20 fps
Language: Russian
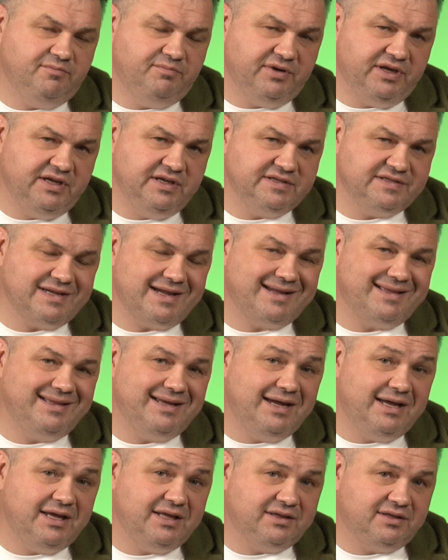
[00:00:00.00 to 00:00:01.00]
при
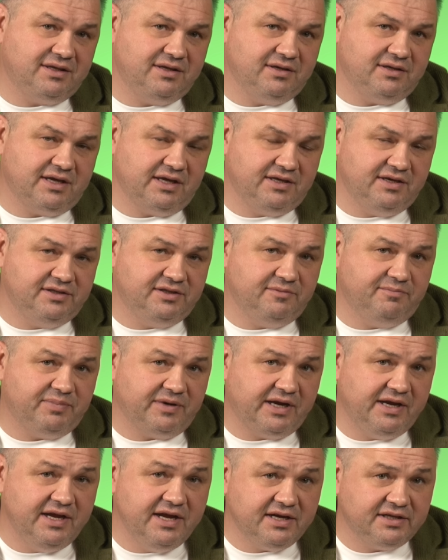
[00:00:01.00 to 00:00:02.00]
закладке каких-то
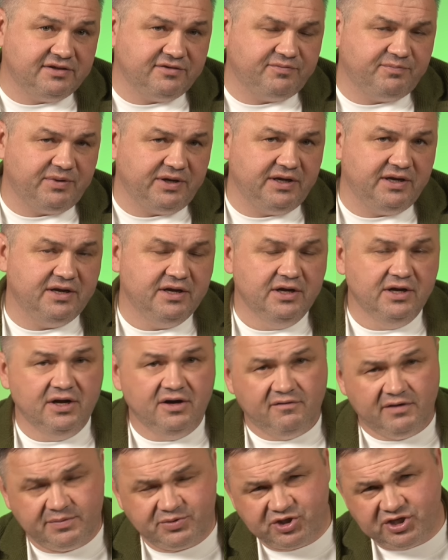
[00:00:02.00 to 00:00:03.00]
проектов, при
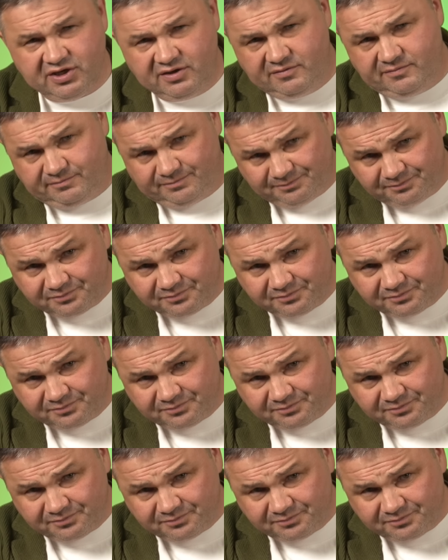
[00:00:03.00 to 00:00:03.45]
вообще